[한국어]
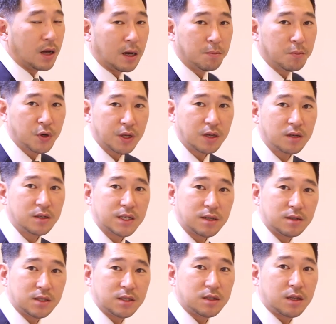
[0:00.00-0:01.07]
앞머리를
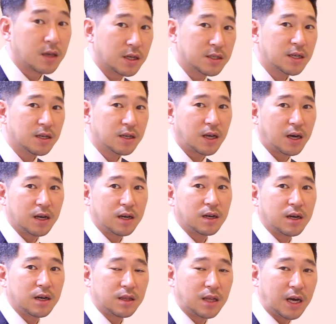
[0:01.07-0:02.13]
자르실 굉장히
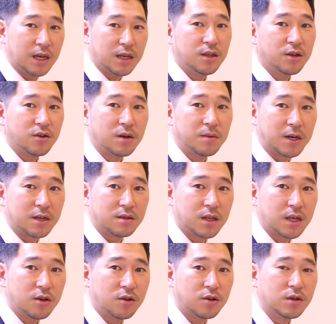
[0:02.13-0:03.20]
다양한 아이디어가
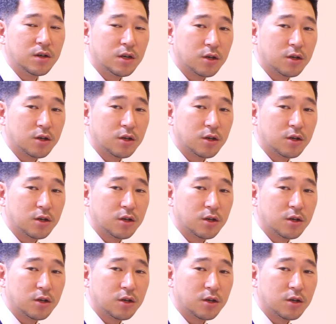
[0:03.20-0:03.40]
많은데요